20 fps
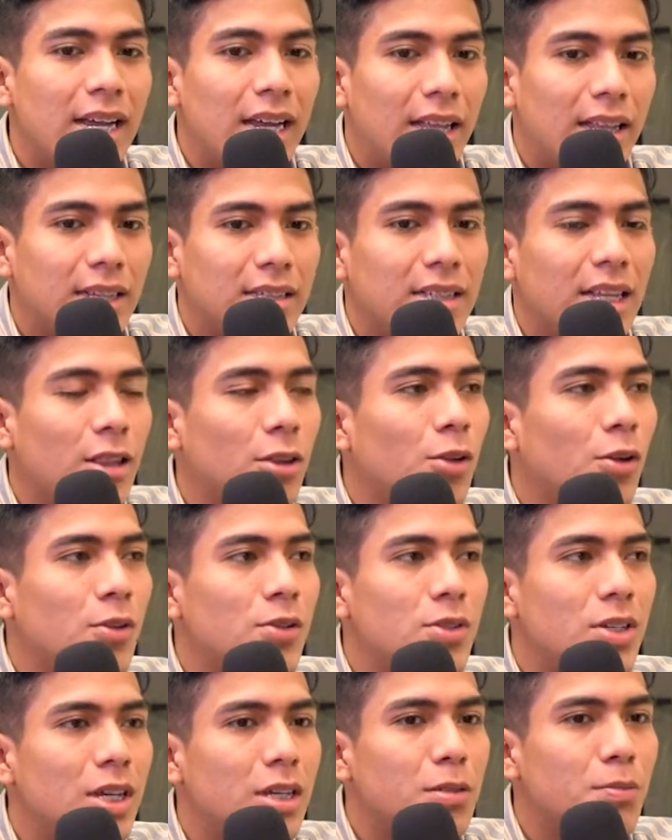Y desde
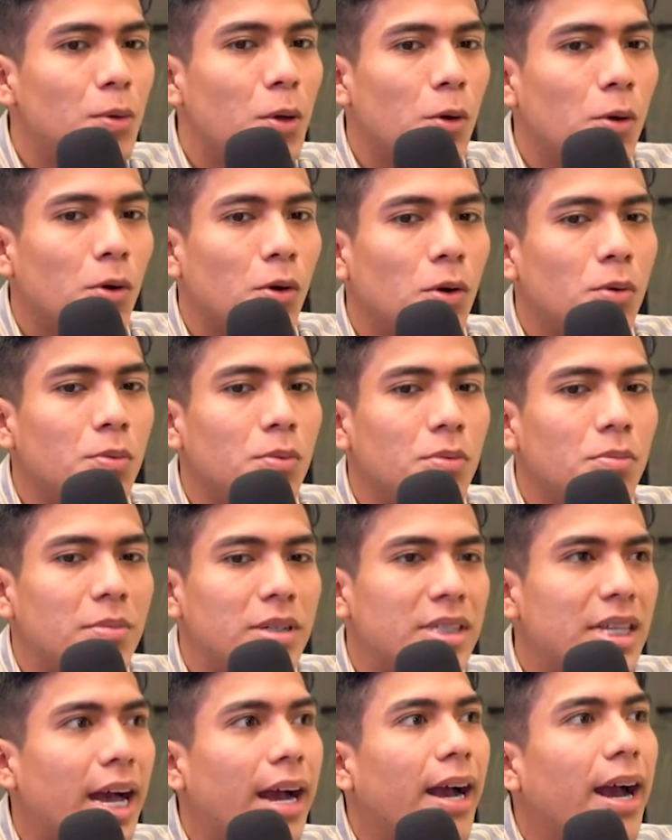entonces vio como
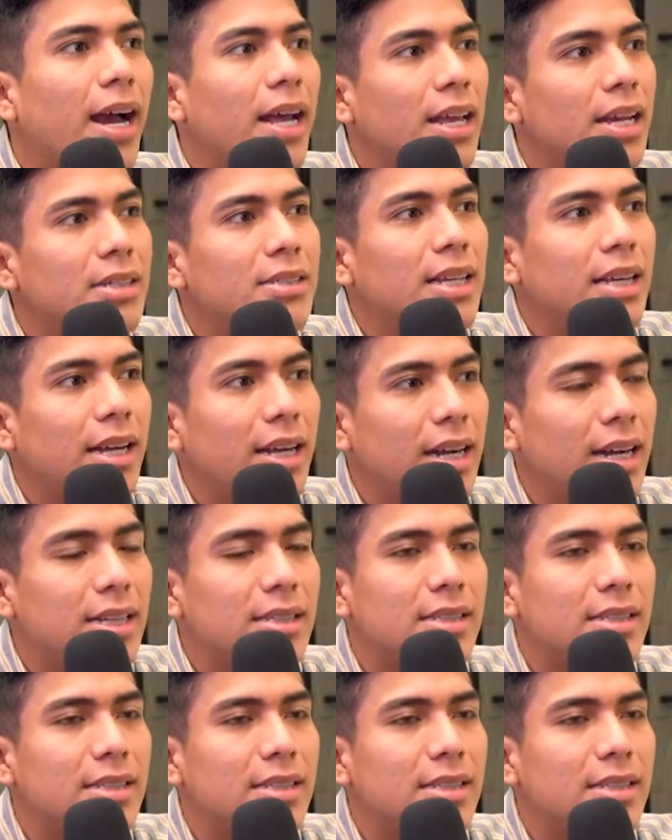mis agallas de querer